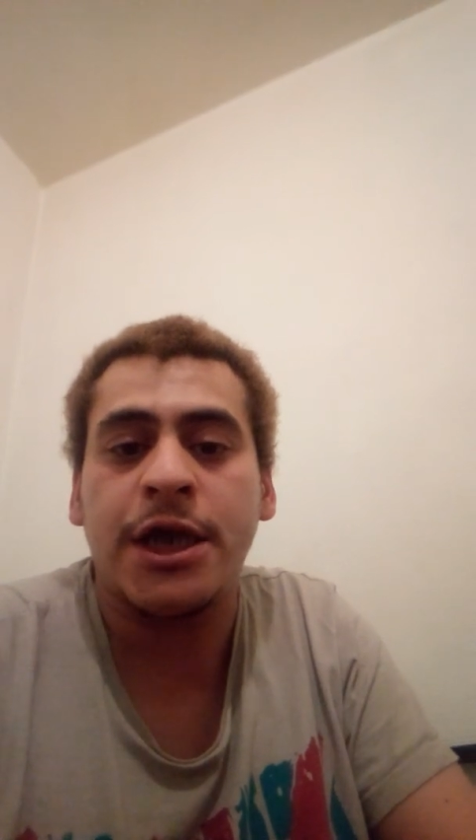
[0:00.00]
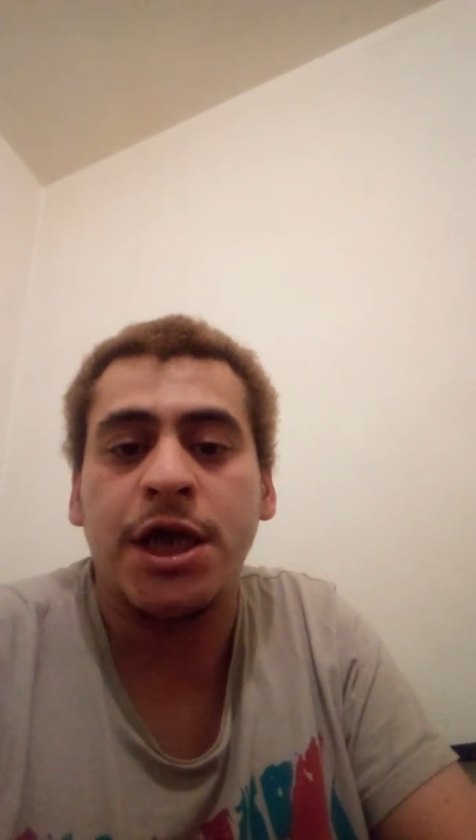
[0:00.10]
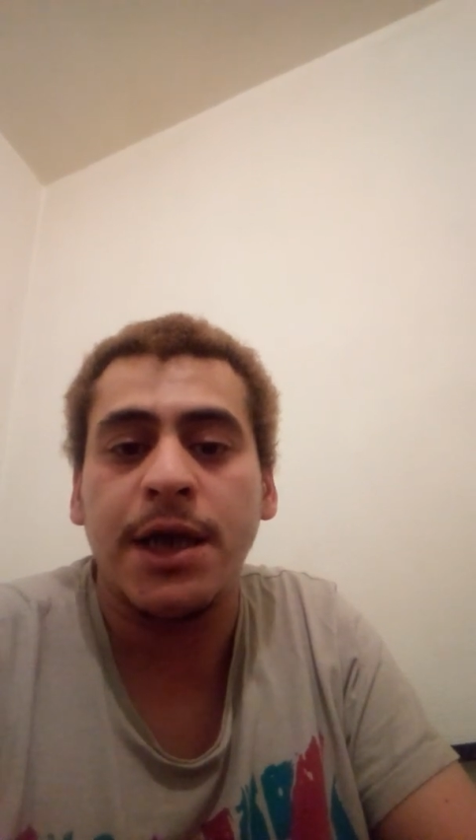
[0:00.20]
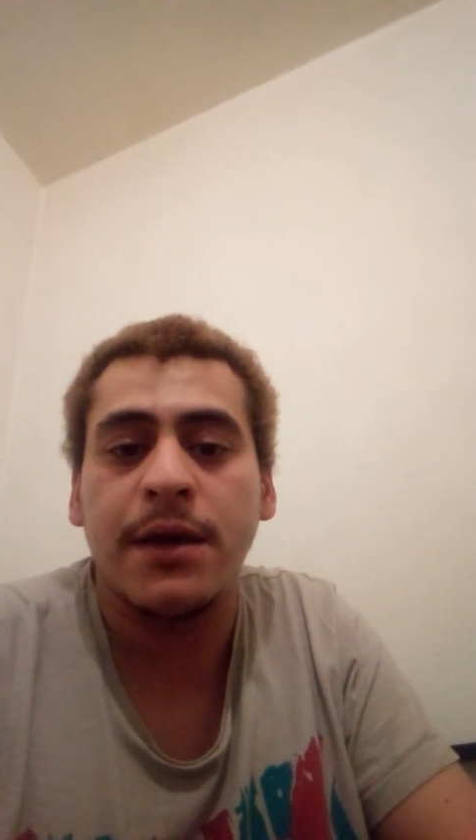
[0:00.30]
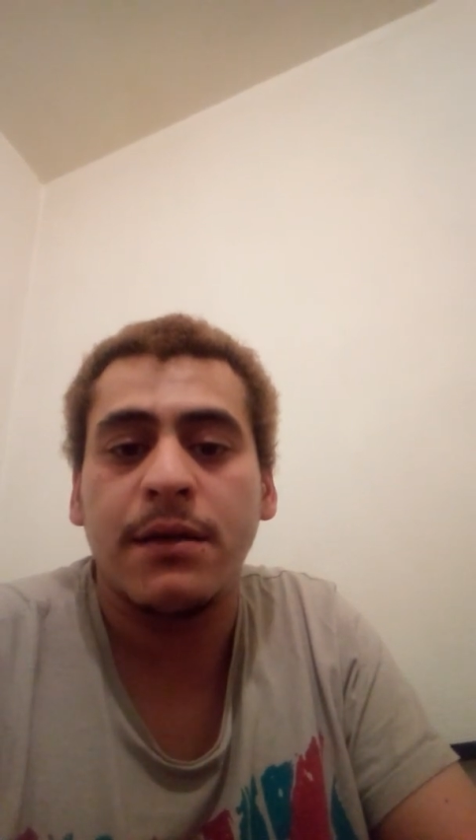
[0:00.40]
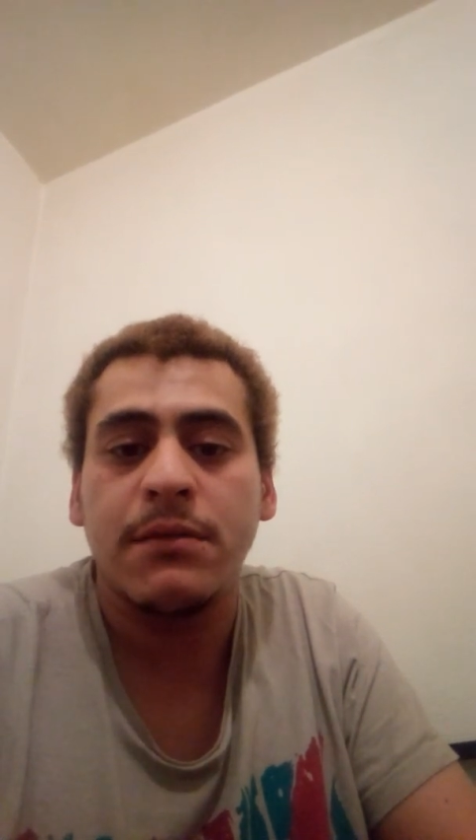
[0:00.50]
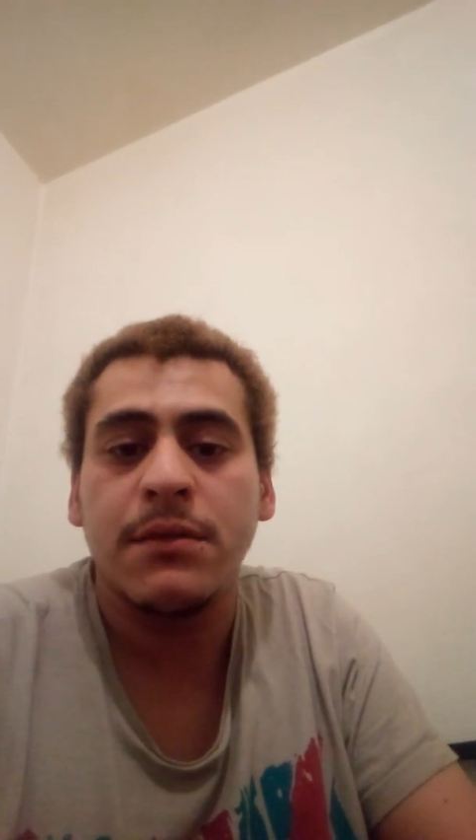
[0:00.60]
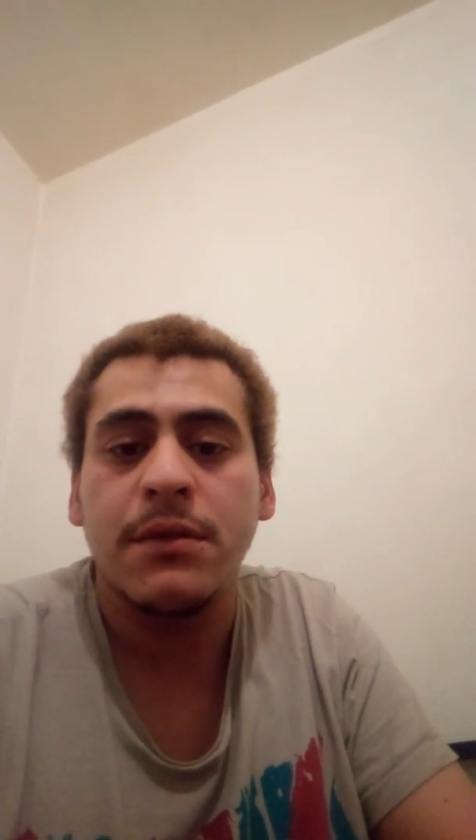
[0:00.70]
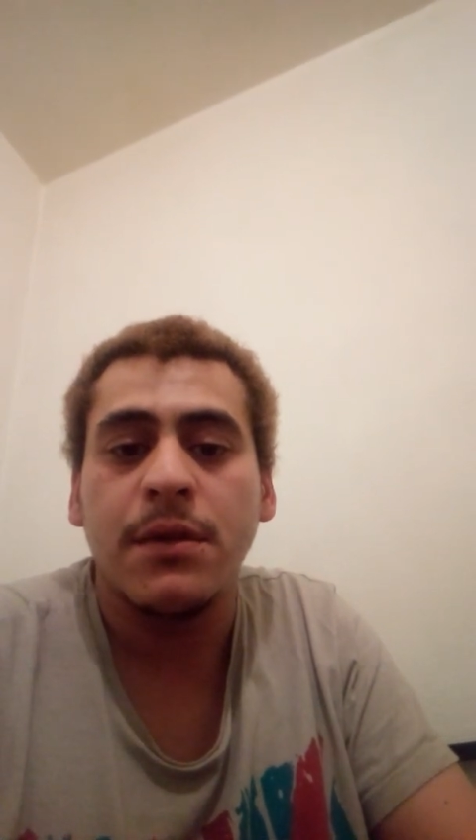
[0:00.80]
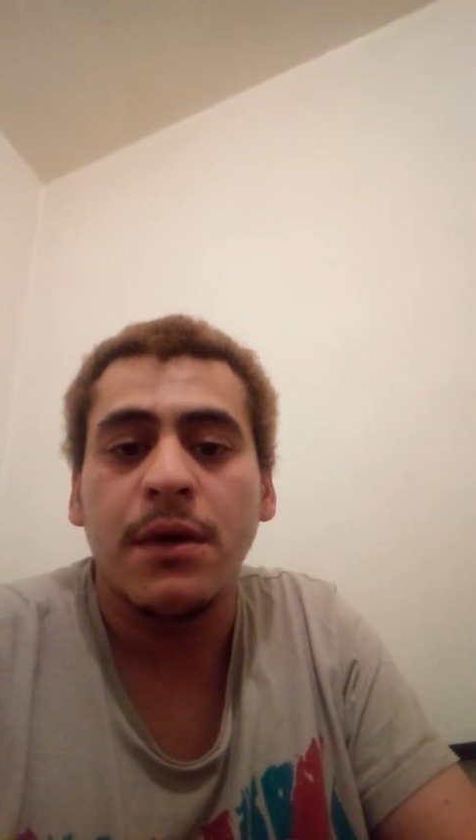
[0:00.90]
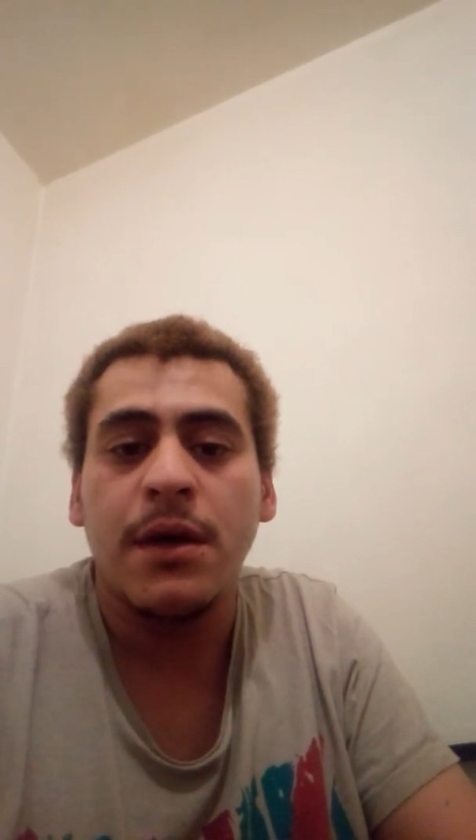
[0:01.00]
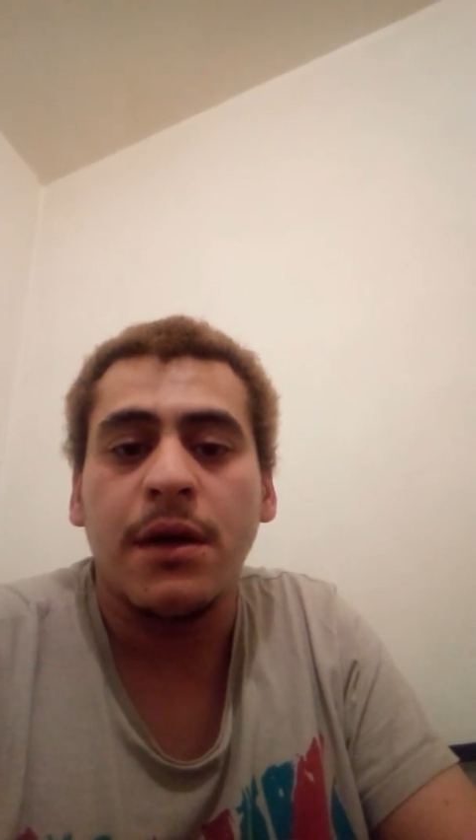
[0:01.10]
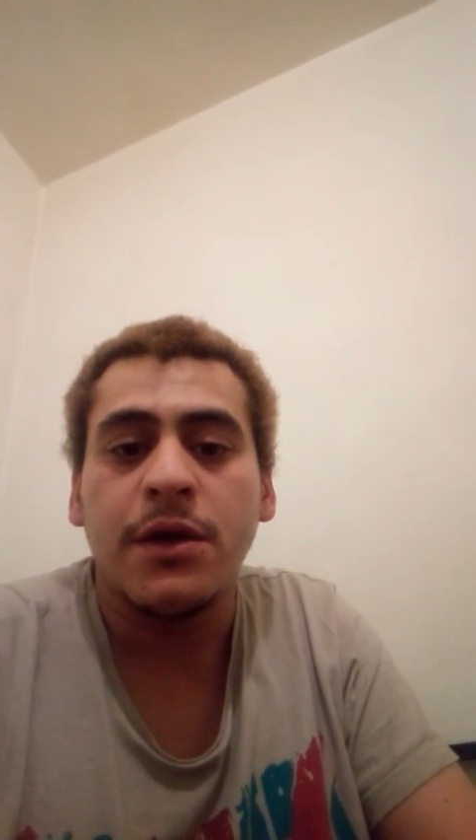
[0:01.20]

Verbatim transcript: votre territoire,